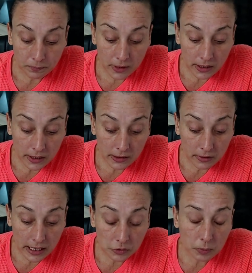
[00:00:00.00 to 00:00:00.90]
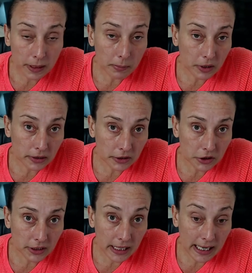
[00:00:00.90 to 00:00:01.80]
E é super importante
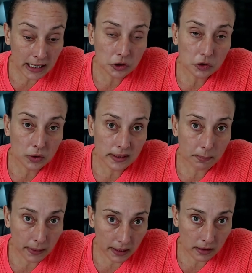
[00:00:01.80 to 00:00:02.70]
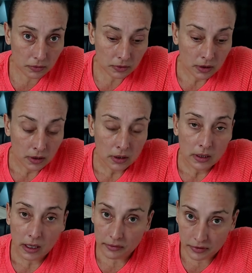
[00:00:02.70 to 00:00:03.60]
que eles dois aprendam
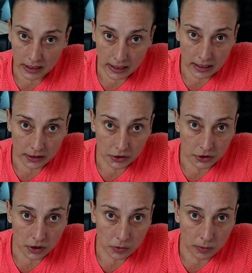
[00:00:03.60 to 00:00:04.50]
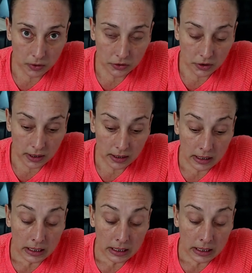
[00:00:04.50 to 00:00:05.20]
a ficar na caixa de transporte, tá?